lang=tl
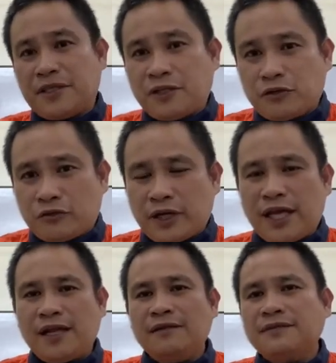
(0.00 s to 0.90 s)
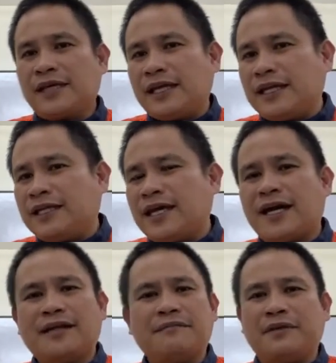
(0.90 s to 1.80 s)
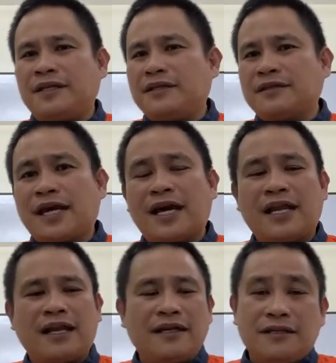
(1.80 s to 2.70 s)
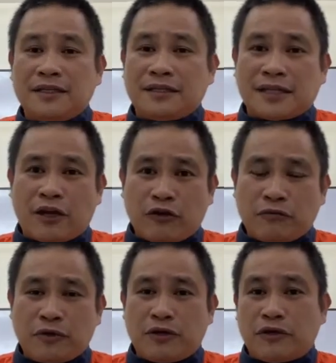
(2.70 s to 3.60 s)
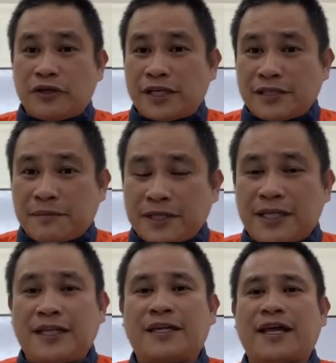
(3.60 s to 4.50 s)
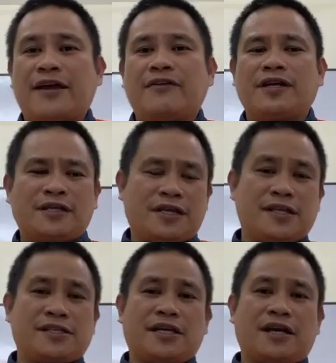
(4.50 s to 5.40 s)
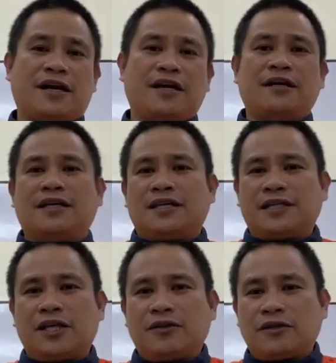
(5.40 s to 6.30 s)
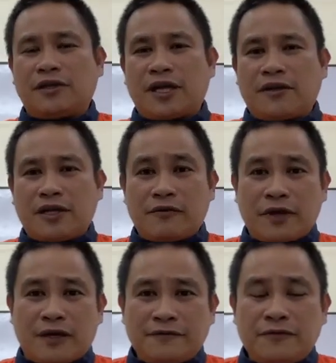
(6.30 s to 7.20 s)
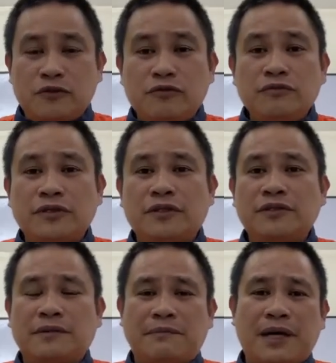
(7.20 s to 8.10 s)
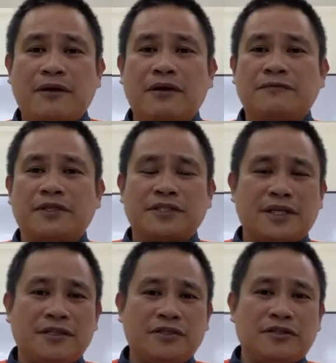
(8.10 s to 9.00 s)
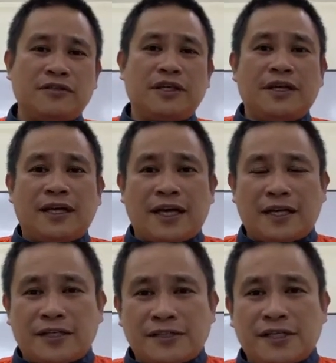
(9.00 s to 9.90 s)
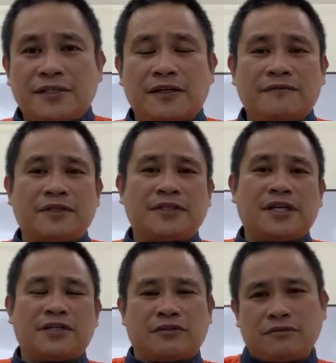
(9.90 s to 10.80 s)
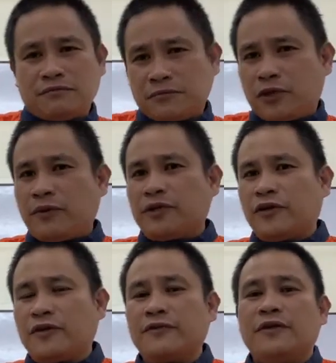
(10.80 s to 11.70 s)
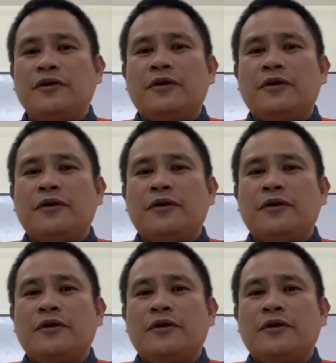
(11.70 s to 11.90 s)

in Toril, Kalinan, Mintal, Talomo or nasa Matinan area, the SIR. Downtown area, we have two, no? the Bangoy Fire Station and the Central Fire Station. Going north,